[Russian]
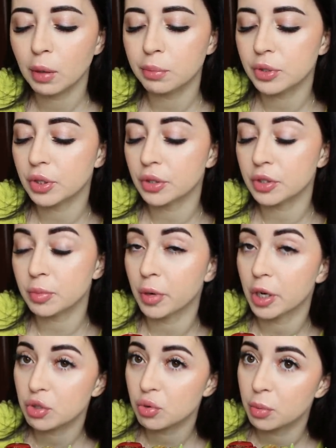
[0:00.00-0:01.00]
Постоянно
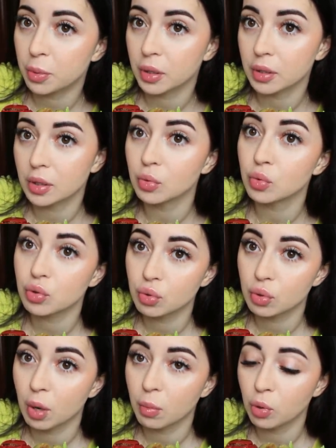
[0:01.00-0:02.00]
спрашивали про антенну, «Ну
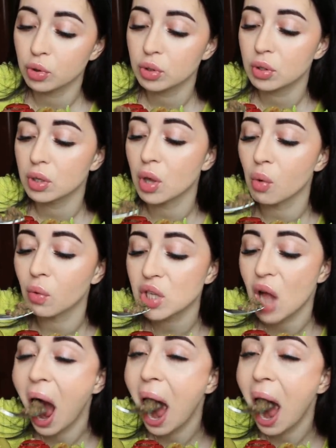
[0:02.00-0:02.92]
что работает она у вас.